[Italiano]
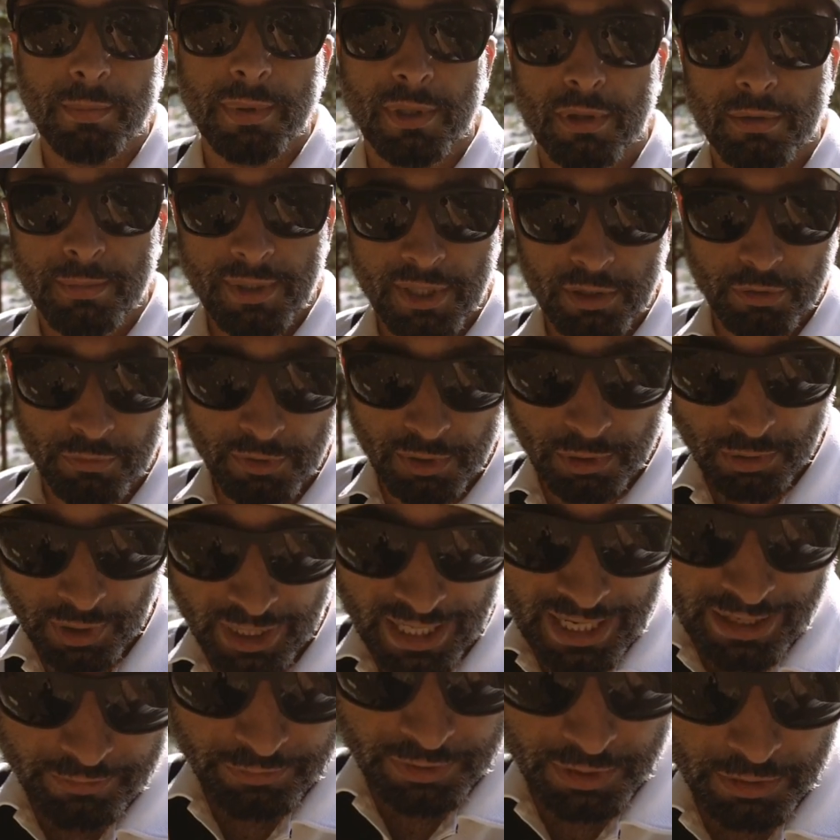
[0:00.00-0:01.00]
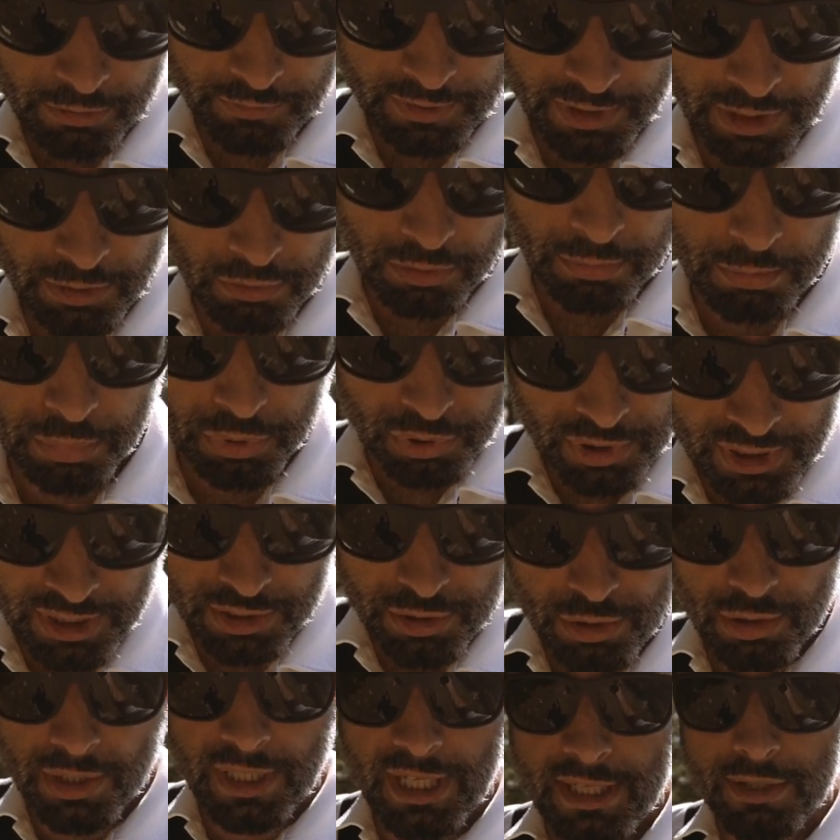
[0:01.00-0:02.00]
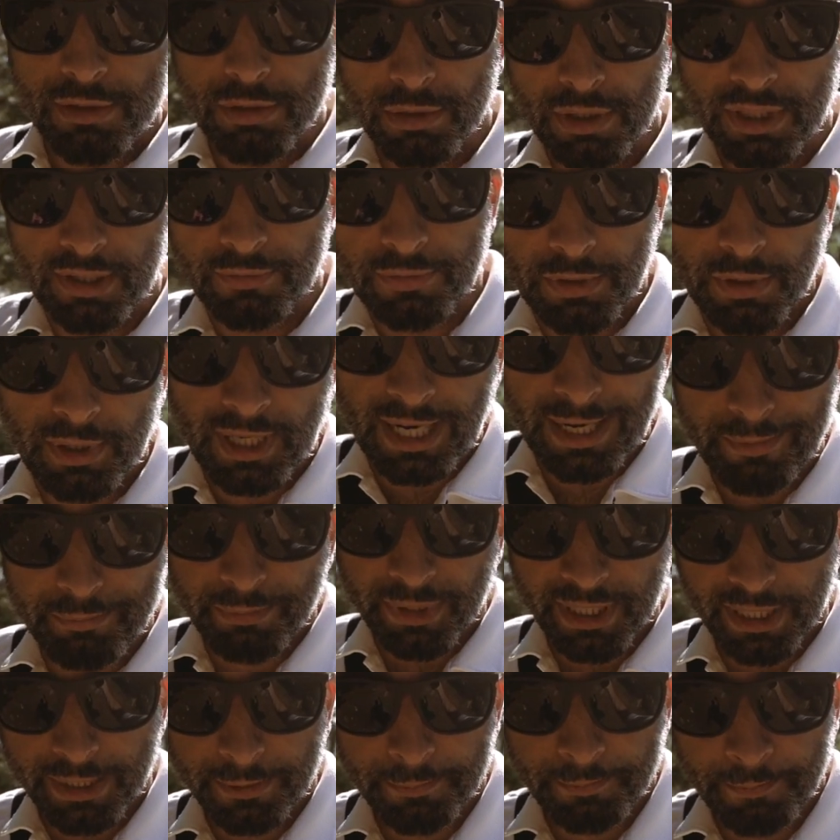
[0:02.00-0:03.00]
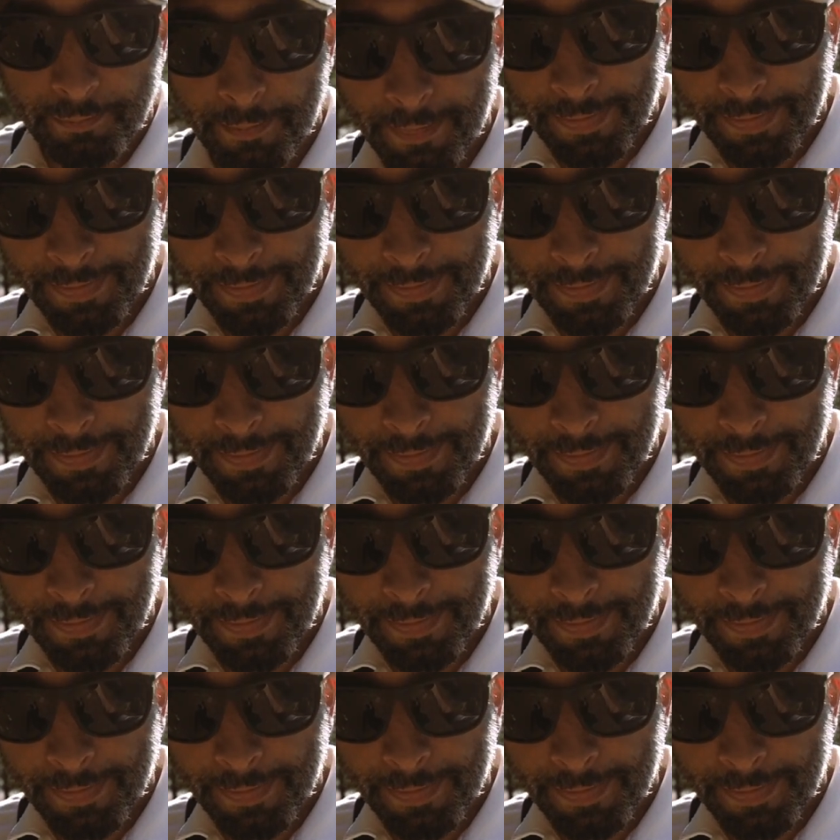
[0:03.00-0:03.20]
perlomeno videografico, vi dico l'impostazione adesso della videocamera,